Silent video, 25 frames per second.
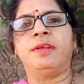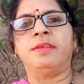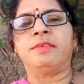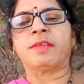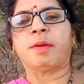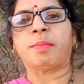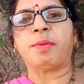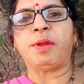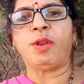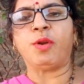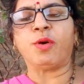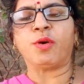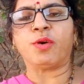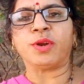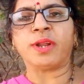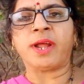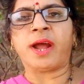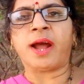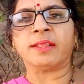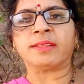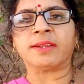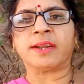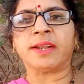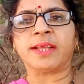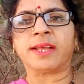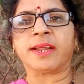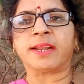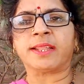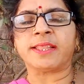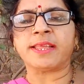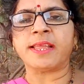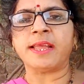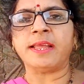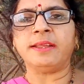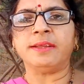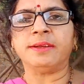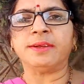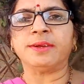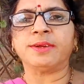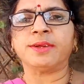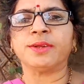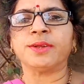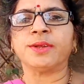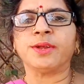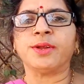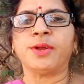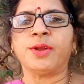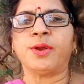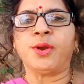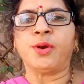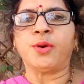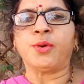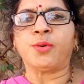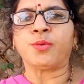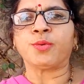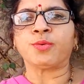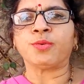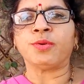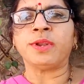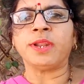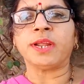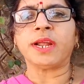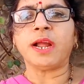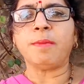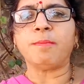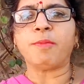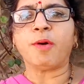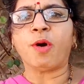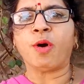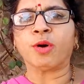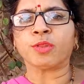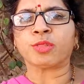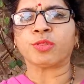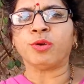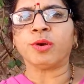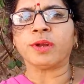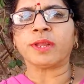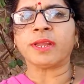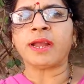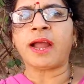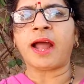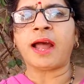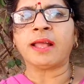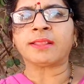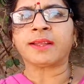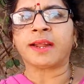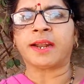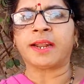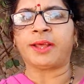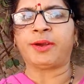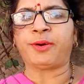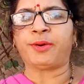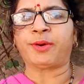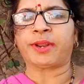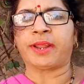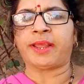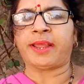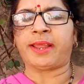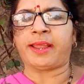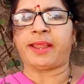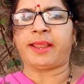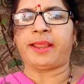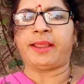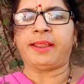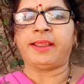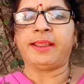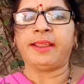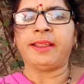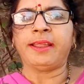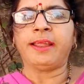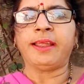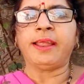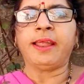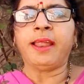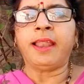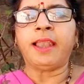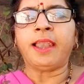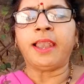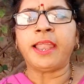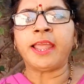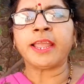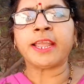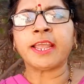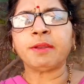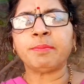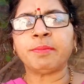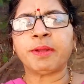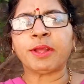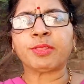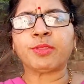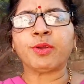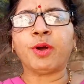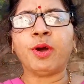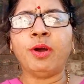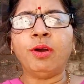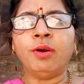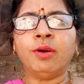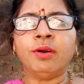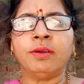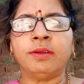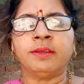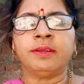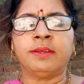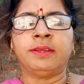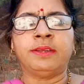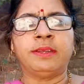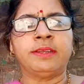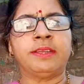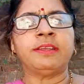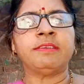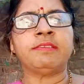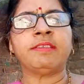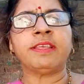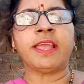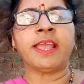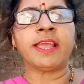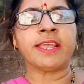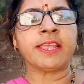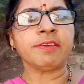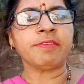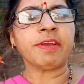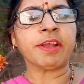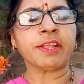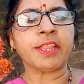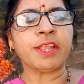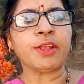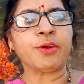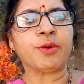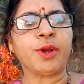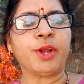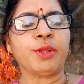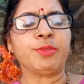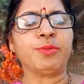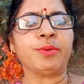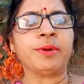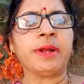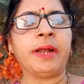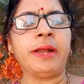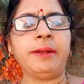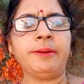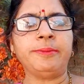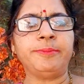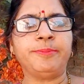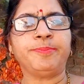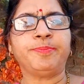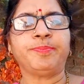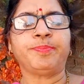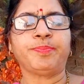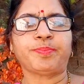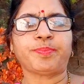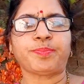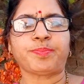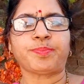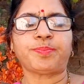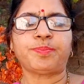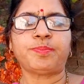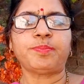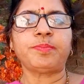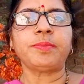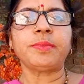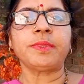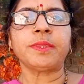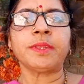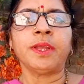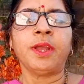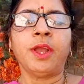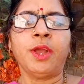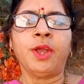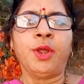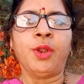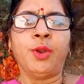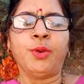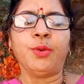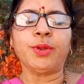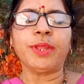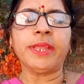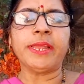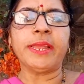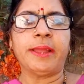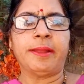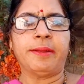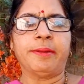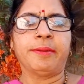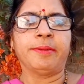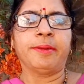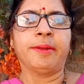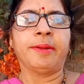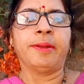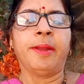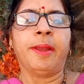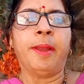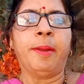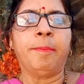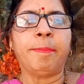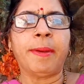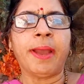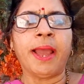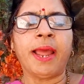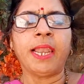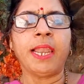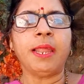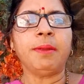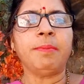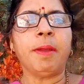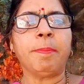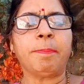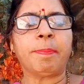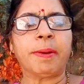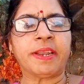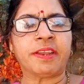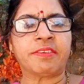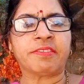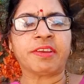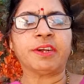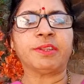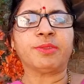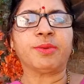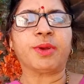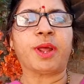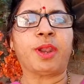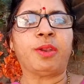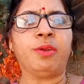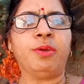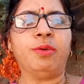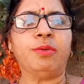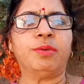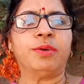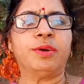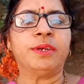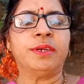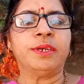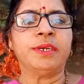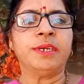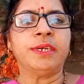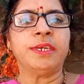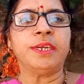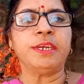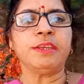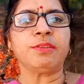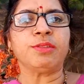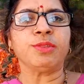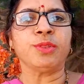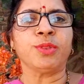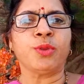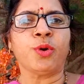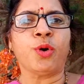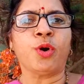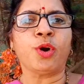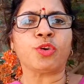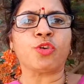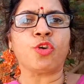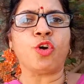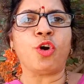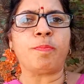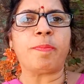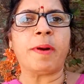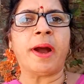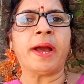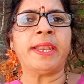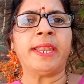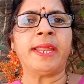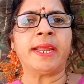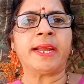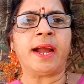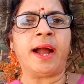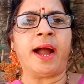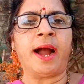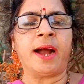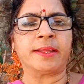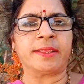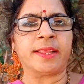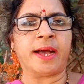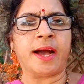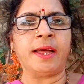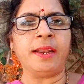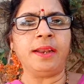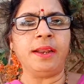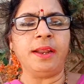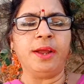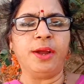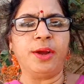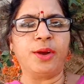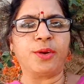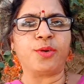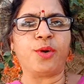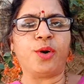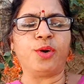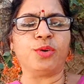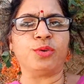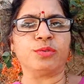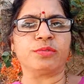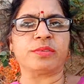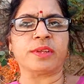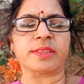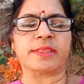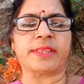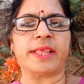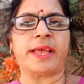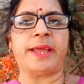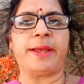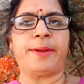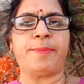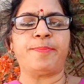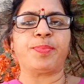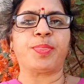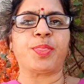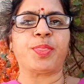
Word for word: सभी लोगों ने हाथ खड़े कर दिए उन्होंने कहा बहुतों के हाथ खड़े हो रहे हैं लेकिन मैं तो किसी एक ही व्यक्ति को ही दूंगा रुकिए पहले मैं परीक्षण तो कर लूँ इस नोट को पाने का हकदार कौन हो सकता है